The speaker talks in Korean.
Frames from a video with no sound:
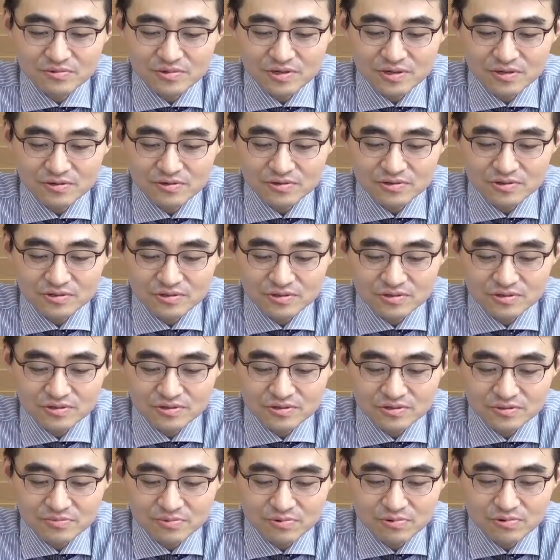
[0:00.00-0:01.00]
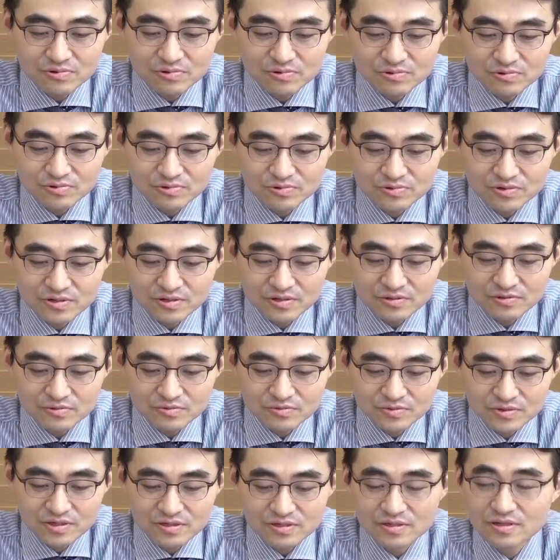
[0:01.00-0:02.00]
갤럭시 폴드 2가
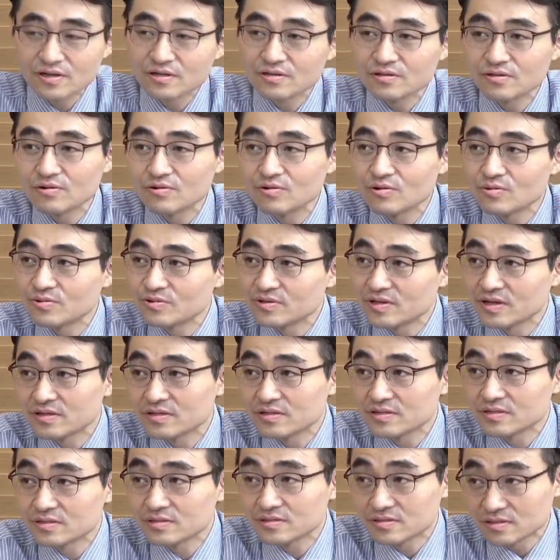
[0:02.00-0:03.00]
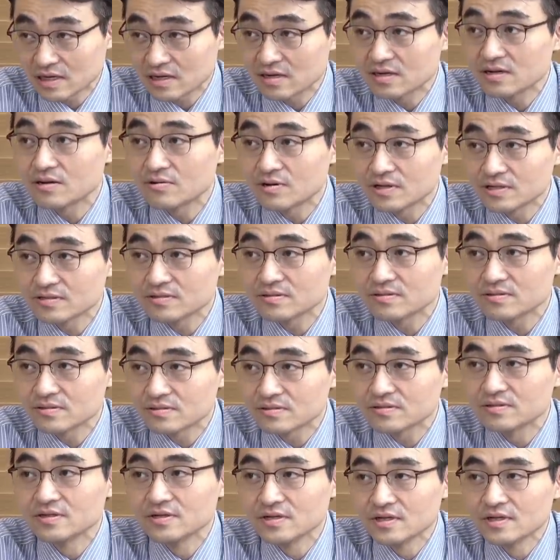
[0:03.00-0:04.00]
좀 기대했던 것보다는 잘 나와서
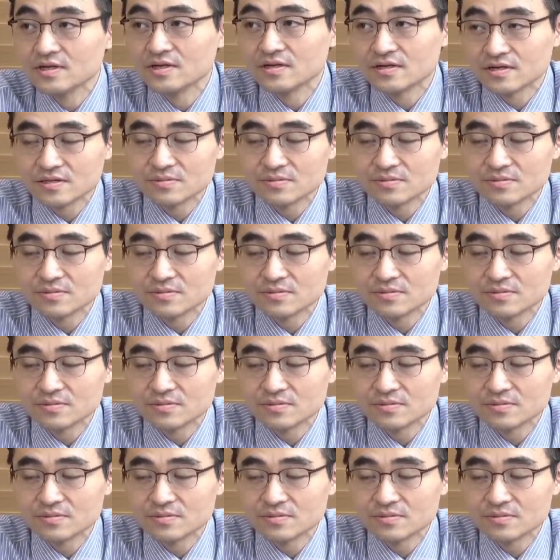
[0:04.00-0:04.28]
음.